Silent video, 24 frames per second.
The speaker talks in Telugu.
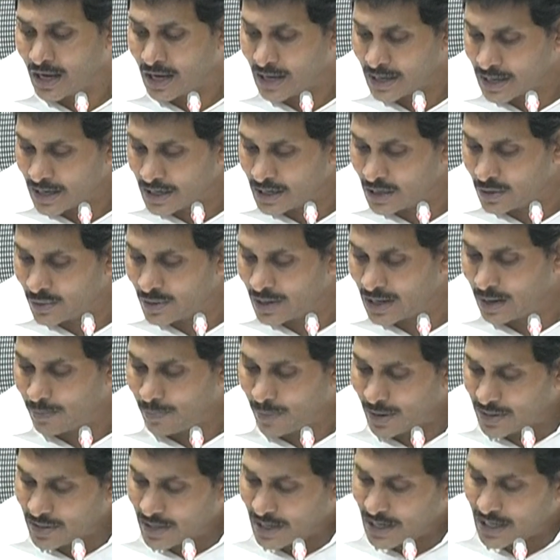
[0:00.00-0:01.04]
రెండు వేల
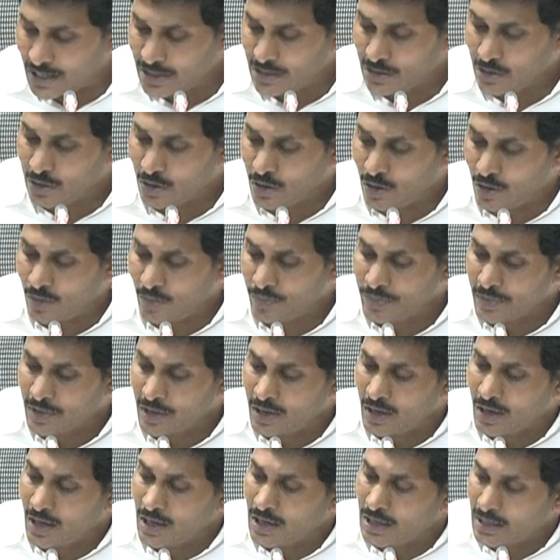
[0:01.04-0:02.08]
పదహైదులో
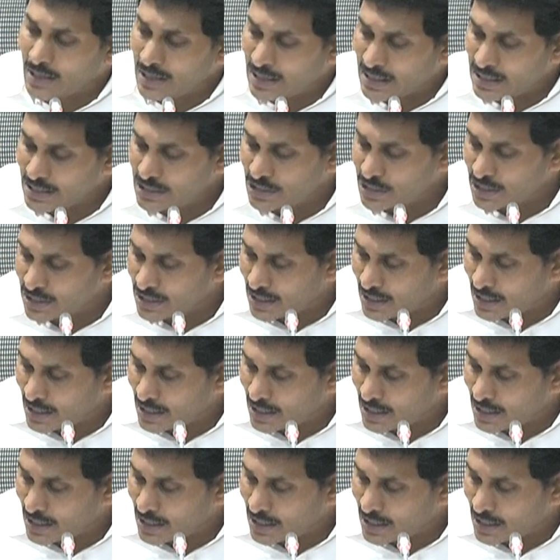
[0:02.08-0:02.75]
వీళ్ళు ఇచ్చిన